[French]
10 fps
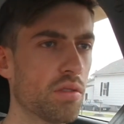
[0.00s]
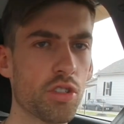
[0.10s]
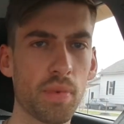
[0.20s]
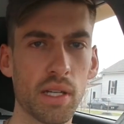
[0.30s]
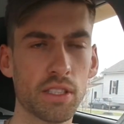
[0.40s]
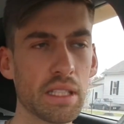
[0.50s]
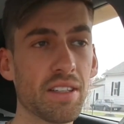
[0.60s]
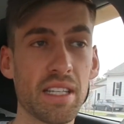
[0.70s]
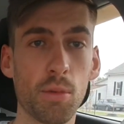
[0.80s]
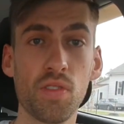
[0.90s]
Je prends ça, ça
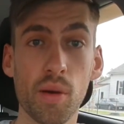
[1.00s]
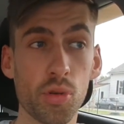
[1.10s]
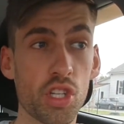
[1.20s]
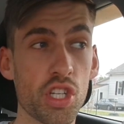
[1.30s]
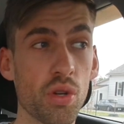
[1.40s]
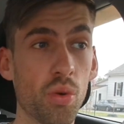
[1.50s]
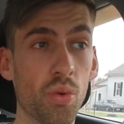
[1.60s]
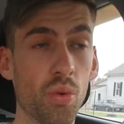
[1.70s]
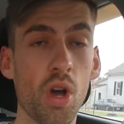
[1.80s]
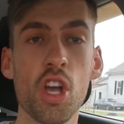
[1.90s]
ressemble au frappuccino.
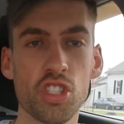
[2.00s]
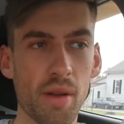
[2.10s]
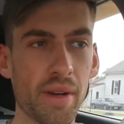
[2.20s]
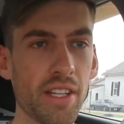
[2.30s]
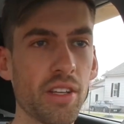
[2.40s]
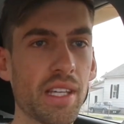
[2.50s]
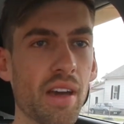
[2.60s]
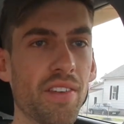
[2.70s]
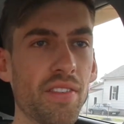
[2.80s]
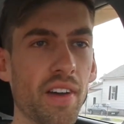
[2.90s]
J'ai demandé un
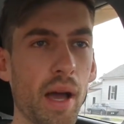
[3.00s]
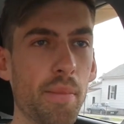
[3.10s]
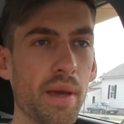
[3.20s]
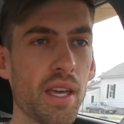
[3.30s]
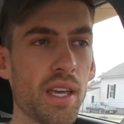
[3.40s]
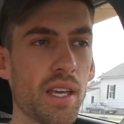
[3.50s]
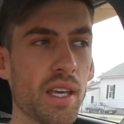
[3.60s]
café frappé